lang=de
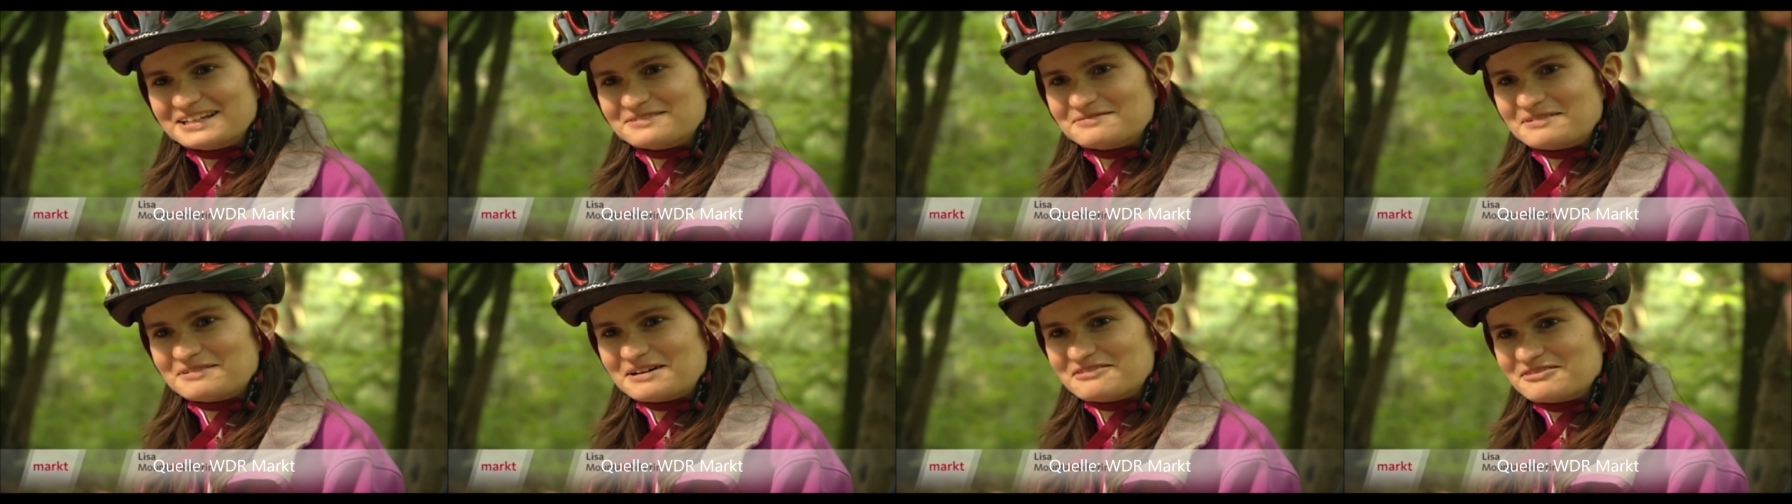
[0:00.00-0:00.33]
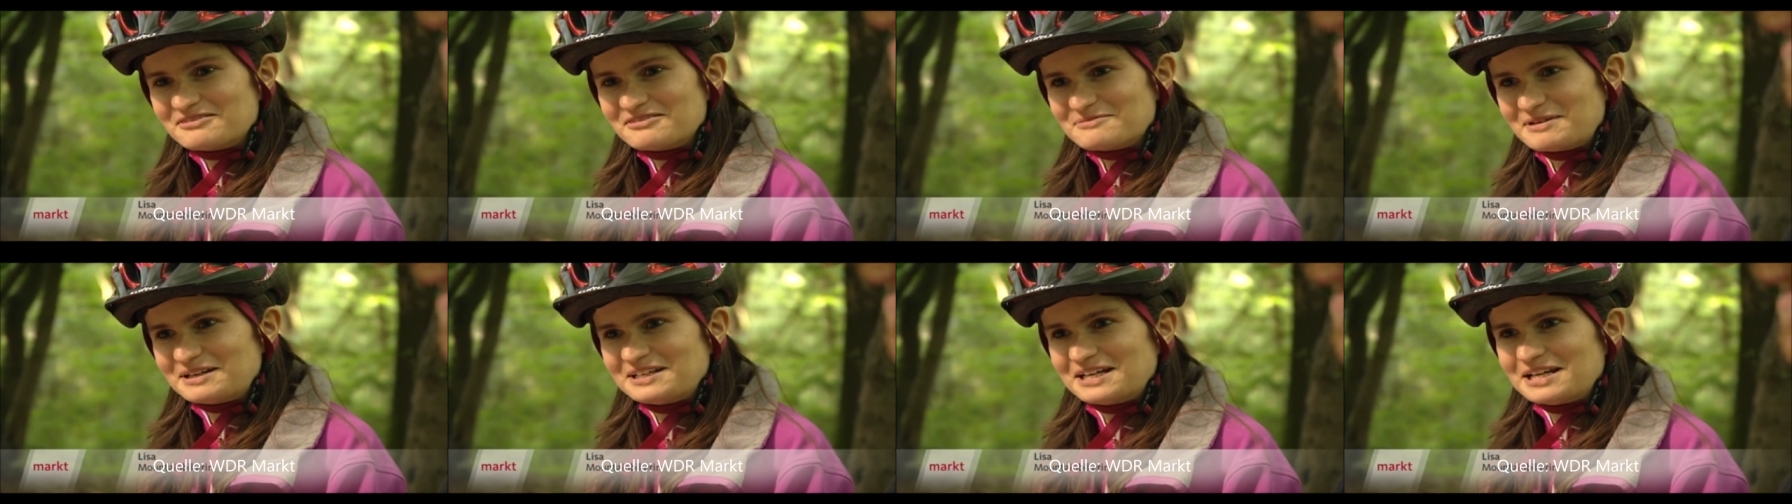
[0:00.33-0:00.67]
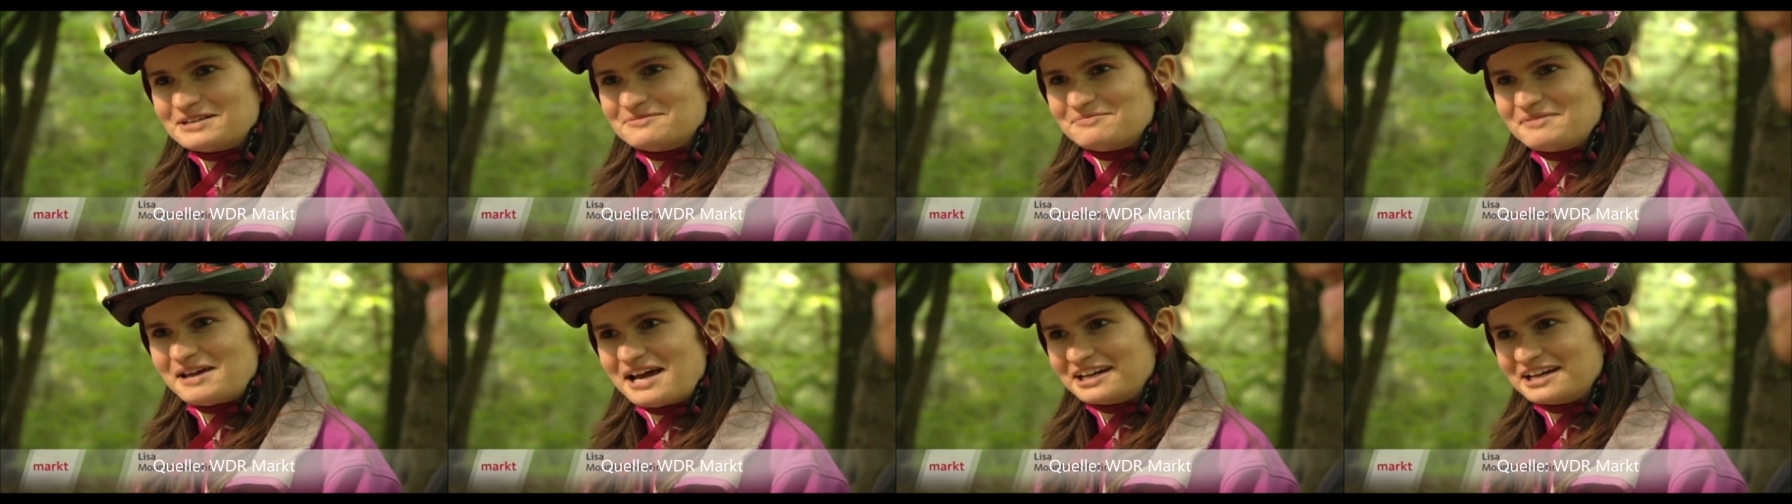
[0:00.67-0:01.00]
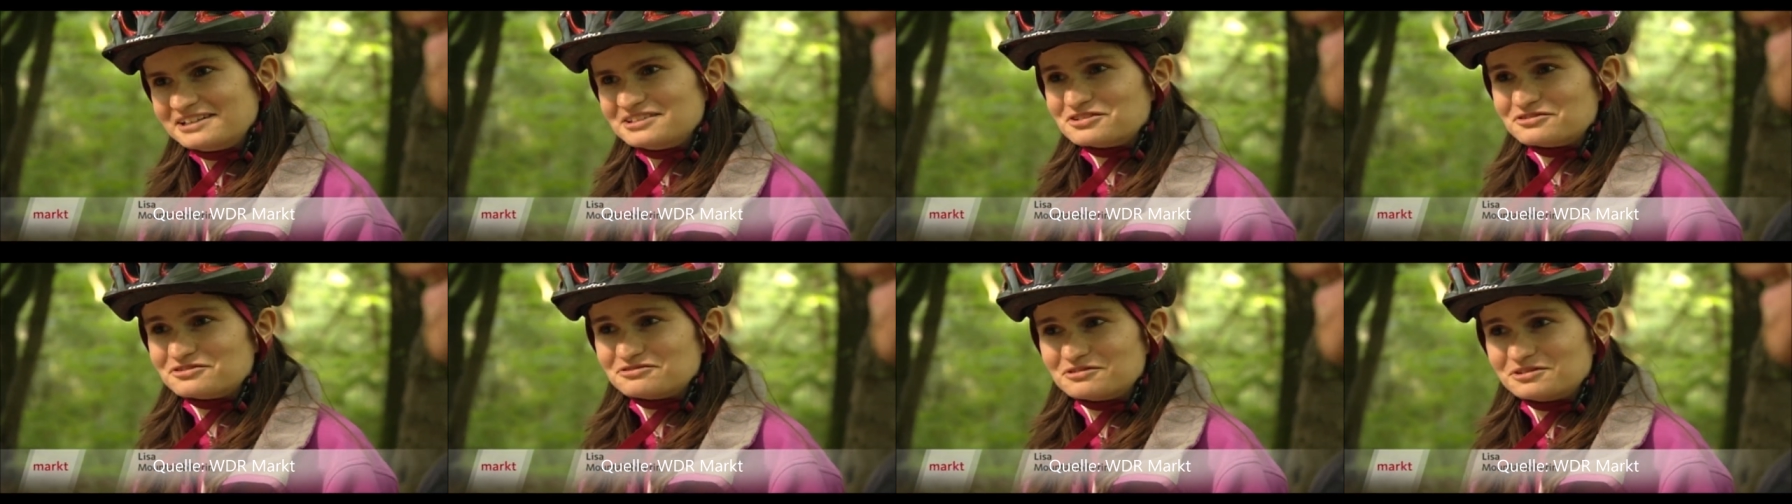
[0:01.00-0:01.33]
aber wenn man dann
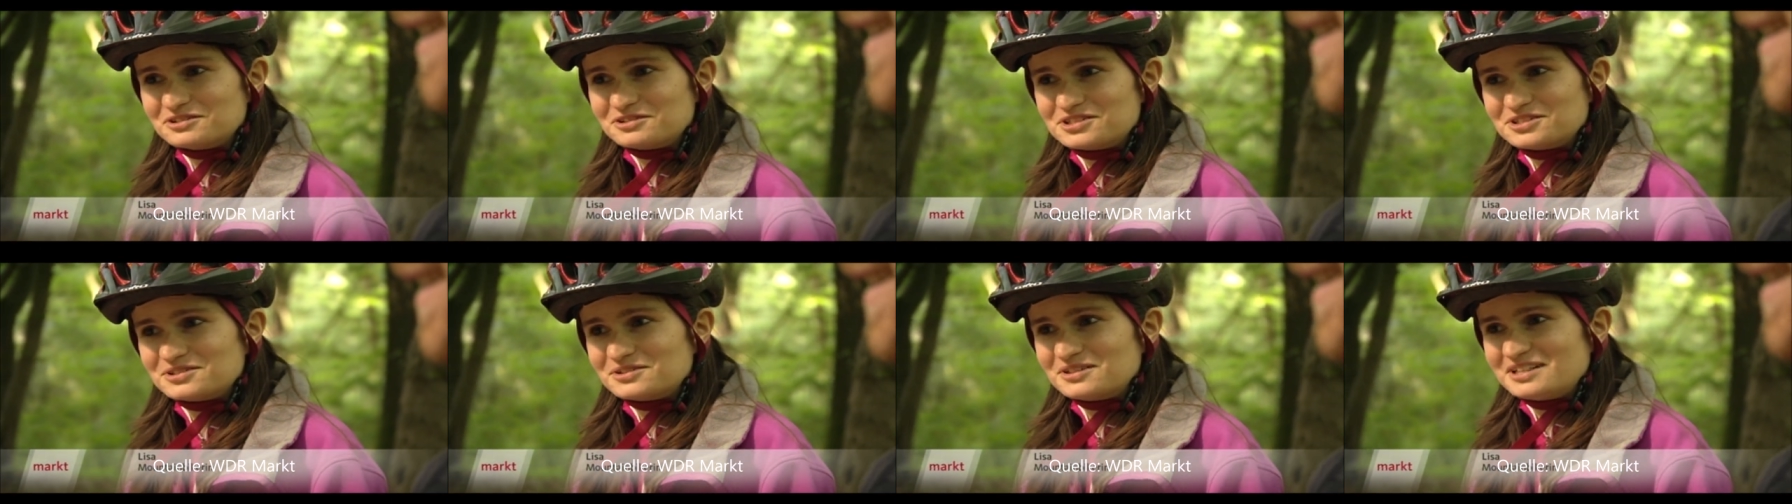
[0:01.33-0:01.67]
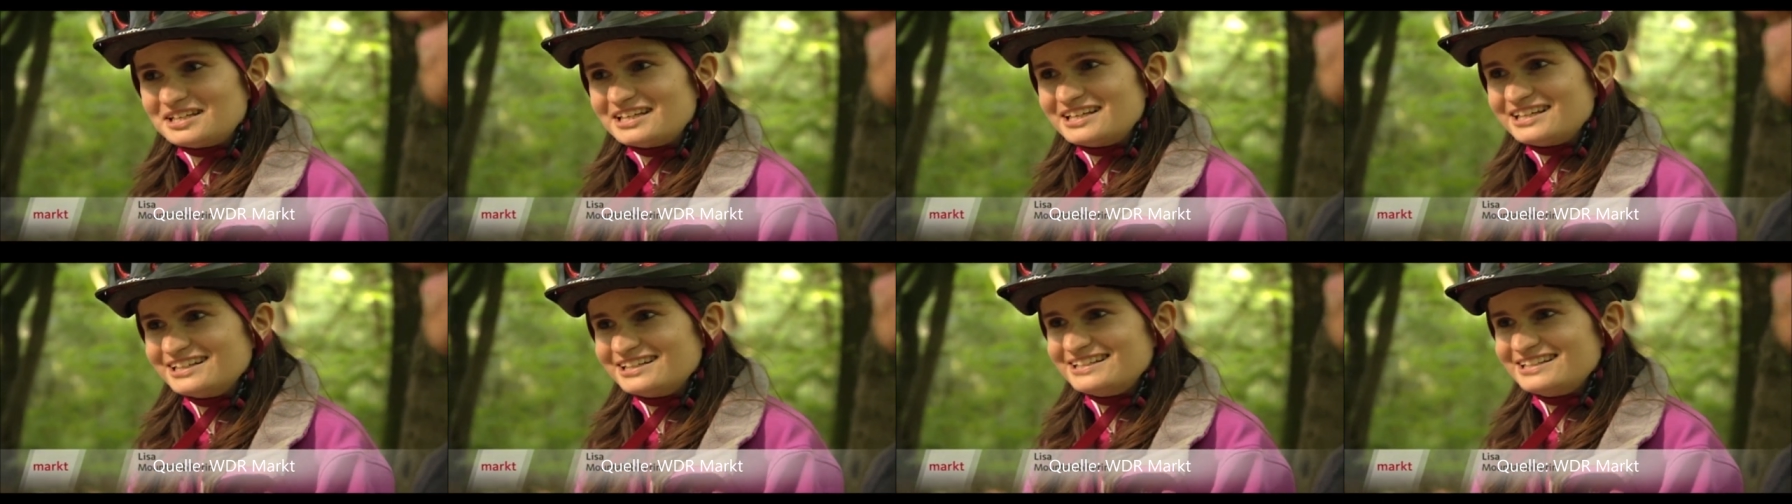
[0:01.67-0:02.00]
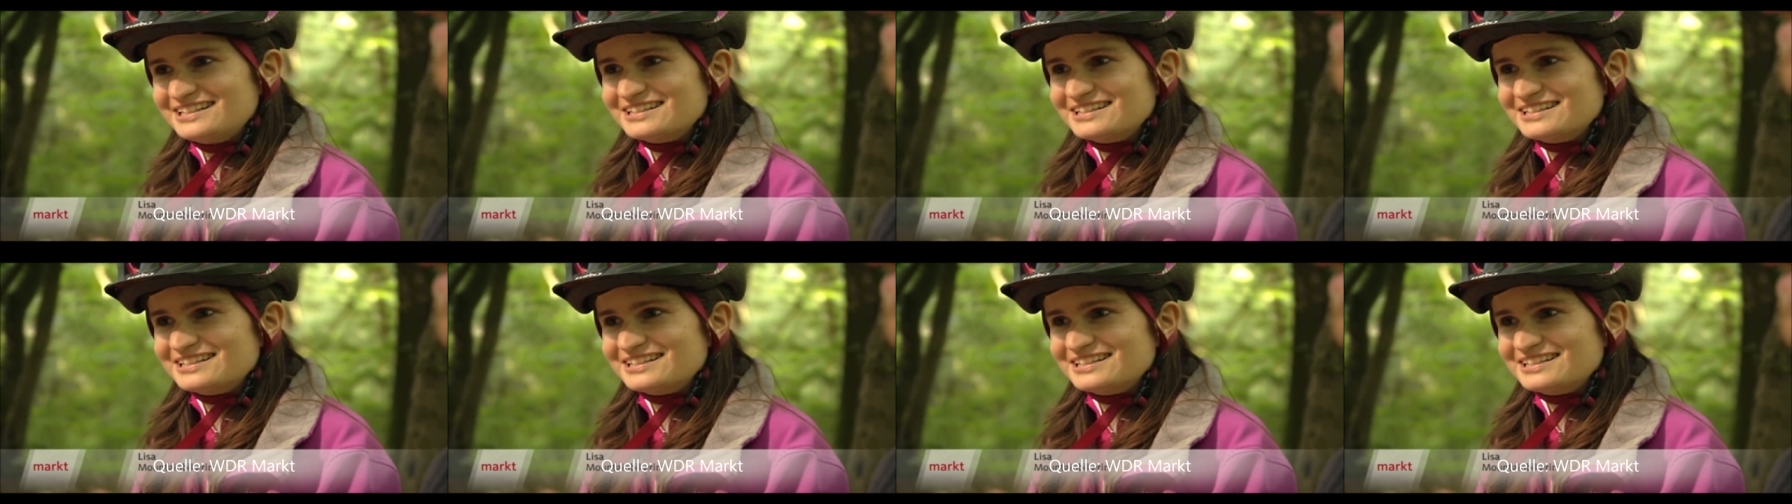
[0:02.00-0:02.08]
merkt, es funktioniert